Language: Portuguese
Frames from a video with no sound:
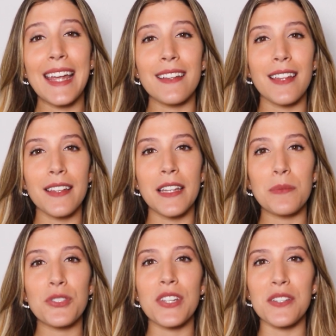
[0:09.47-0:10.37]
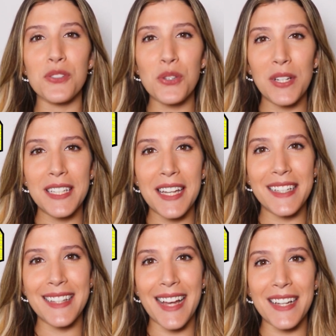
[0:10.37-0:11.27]
entendemos que a
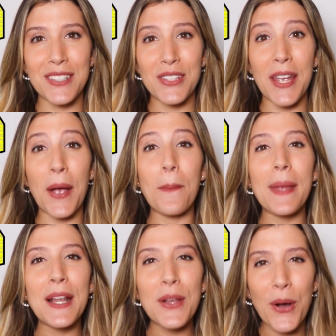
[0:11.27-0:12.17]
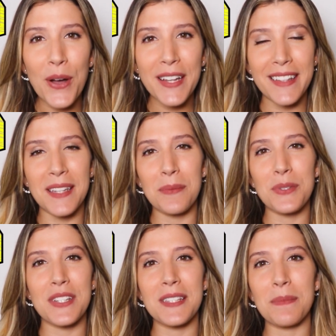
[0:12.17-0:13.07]
solidariedade é o melhor que
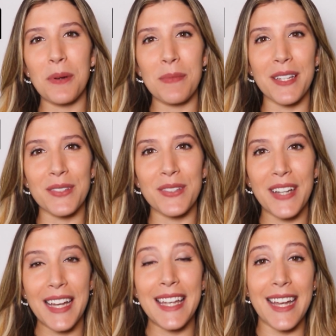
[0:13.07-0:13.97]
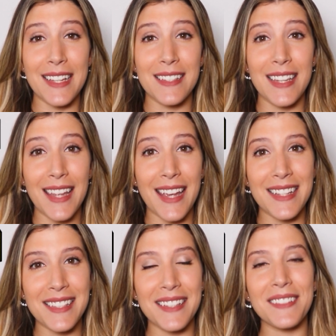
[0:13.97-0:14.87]
temos nesse momento e a
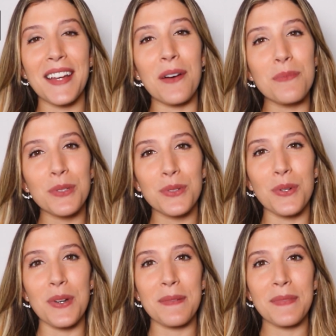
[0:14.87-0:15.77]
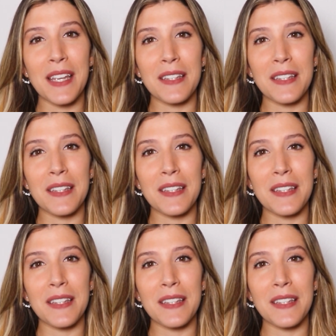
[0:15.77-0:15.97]
resiliência é o motor.